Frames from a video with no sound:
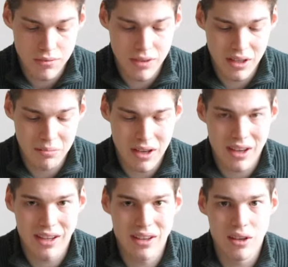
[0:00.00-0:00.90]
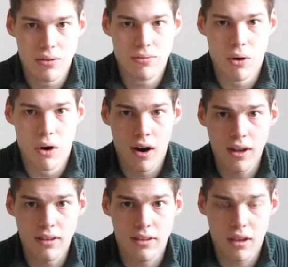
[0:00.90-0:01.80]
Wem Harry
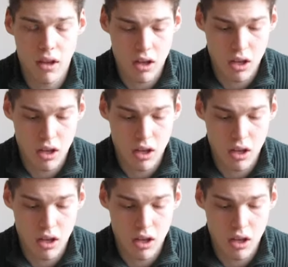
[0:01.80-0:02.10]
Ford?